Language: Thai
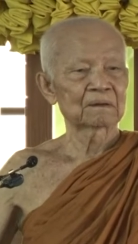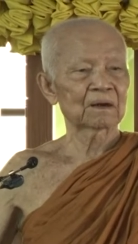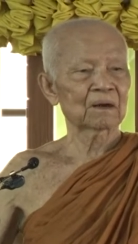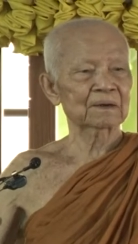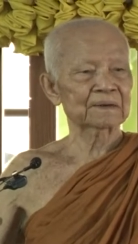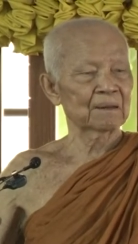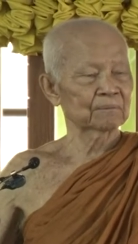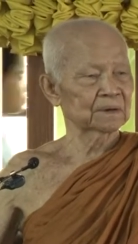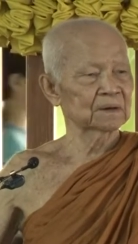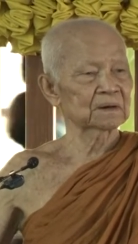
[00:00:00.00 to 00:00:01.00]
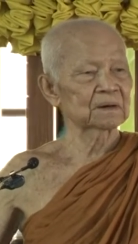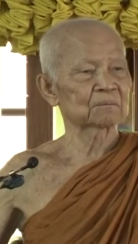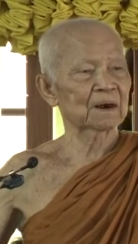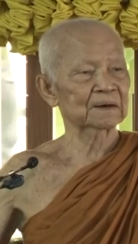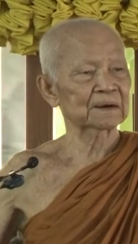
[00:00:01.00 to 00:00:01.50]
แล้วก็เต็มตื้นขึ้น
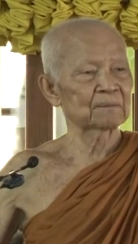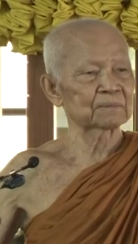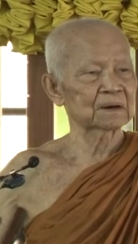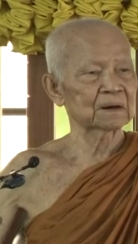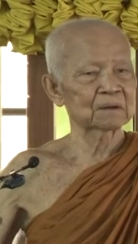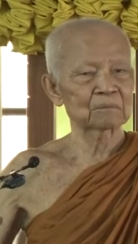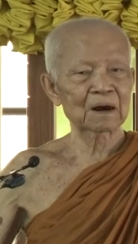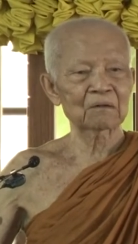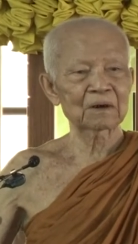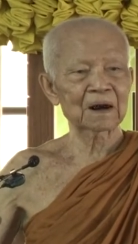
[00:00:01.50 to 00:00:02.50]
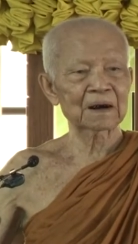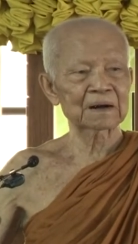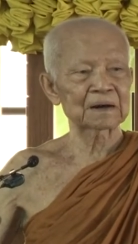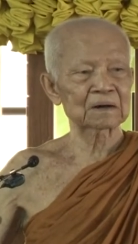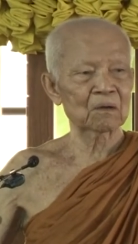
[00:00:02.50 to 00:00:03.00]
มาเต็มตื้นขึ้นมาเวลา
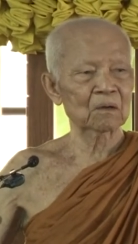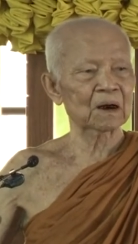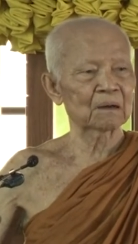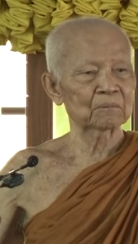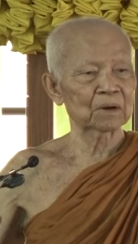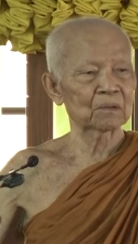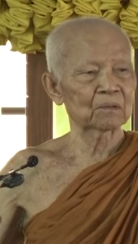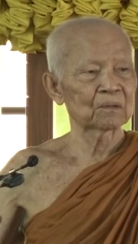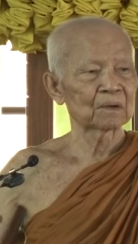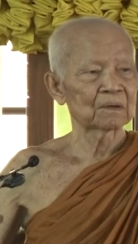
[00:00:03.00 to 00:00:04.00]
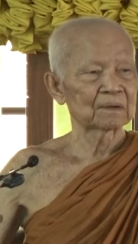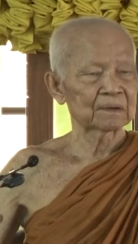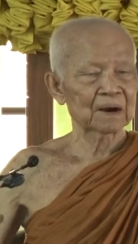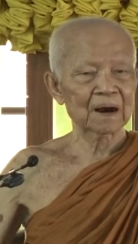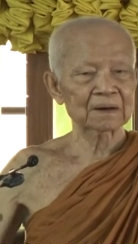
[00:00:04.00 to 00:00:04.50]
นี้ทองคำเรา
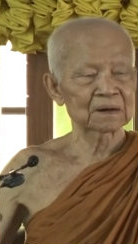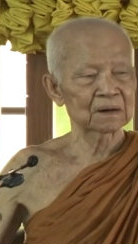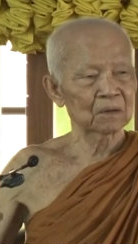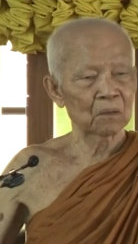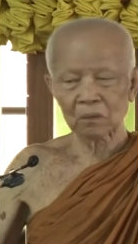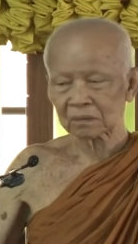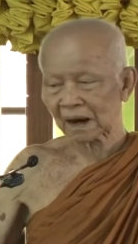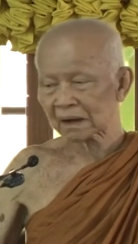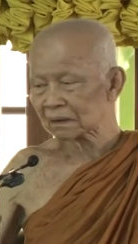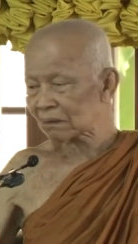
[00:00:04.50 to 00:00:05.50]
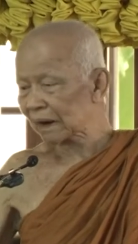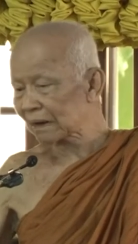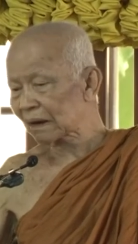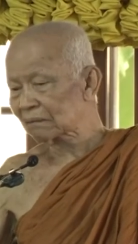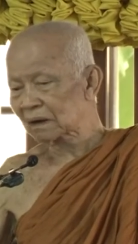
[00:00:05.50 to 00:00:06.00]
ได้ถึงหกตันเท่าไหร่
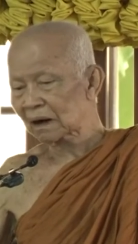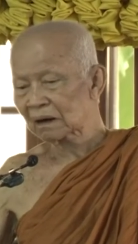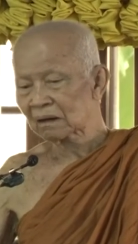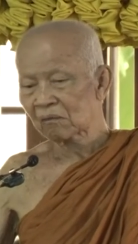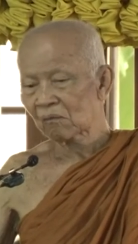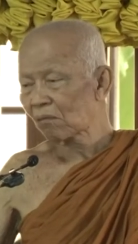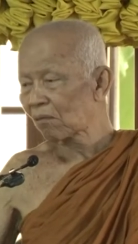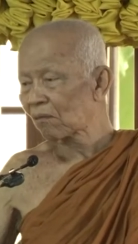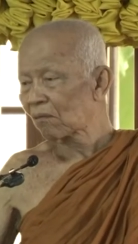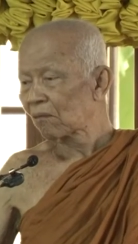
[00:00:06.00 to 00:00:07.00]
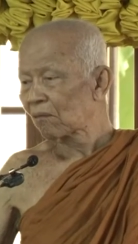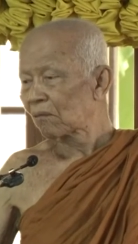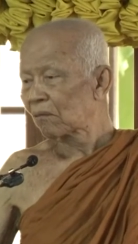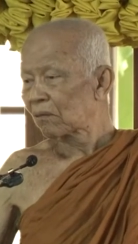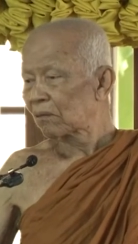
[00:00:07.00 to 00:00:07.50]
แล้วนะตั
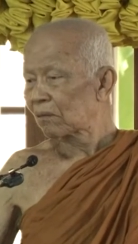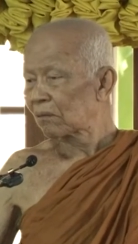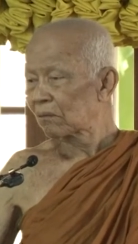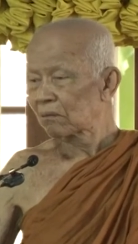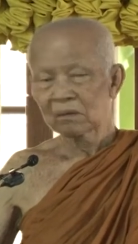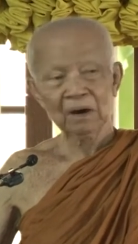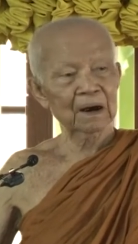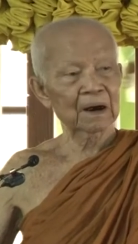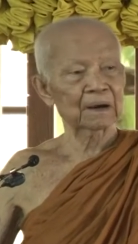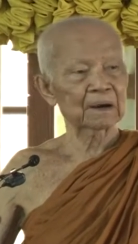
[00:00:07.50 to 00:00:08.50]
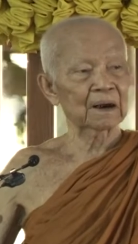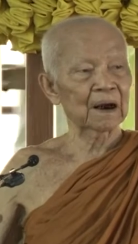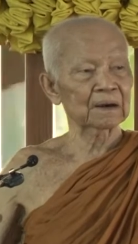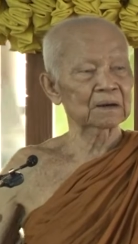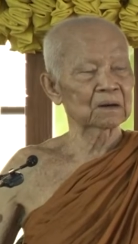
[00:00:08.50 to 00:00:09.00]
นี่กิโลครึ่งครับ
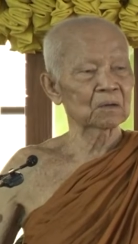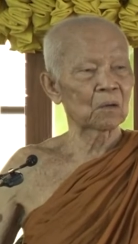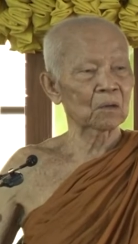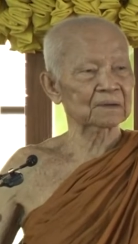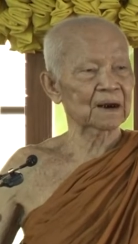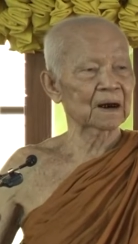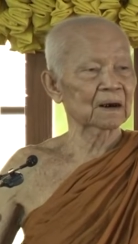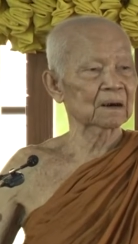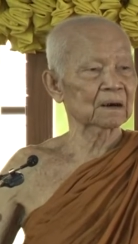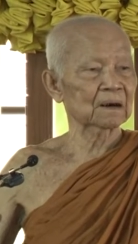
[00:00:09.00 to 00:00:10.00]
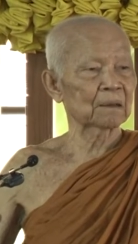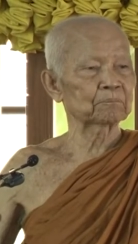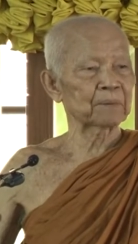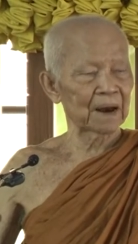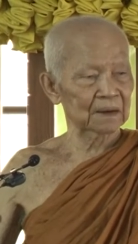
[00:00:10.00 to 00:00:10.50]
ได้ถึงหกตันกับ
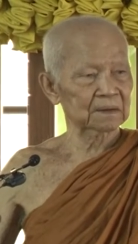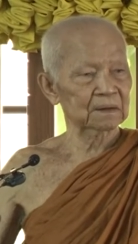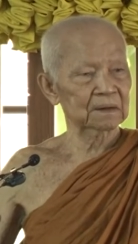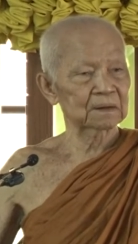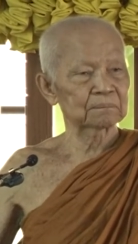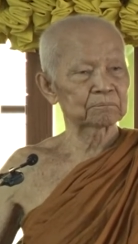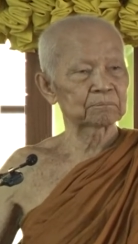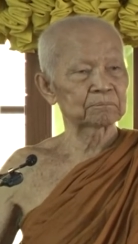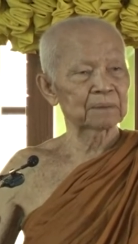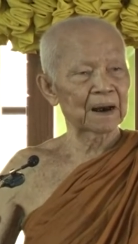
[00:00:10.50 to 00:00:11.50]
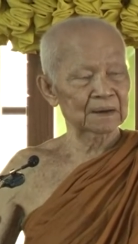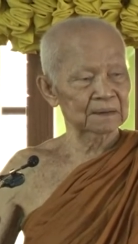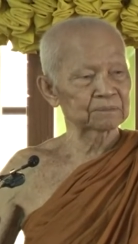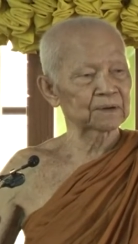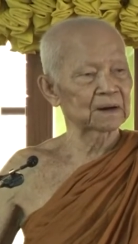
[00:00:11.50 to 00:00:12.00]
แปดปด
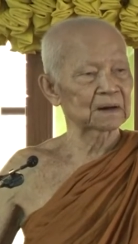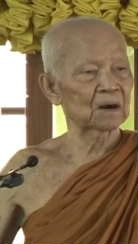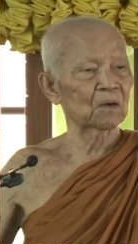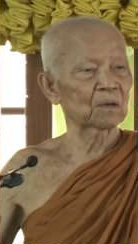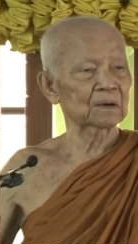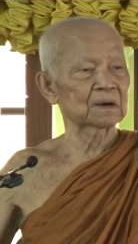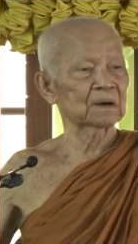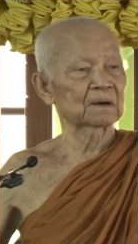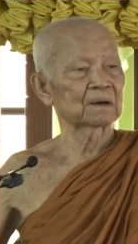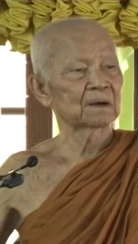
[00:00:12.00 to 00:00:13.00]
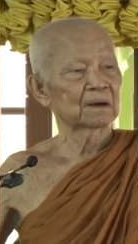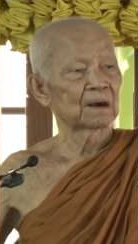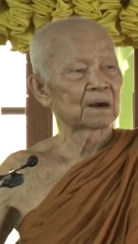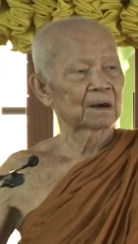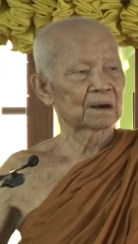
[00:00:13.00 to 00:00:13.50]
สิบสี่กิโลครึ่งห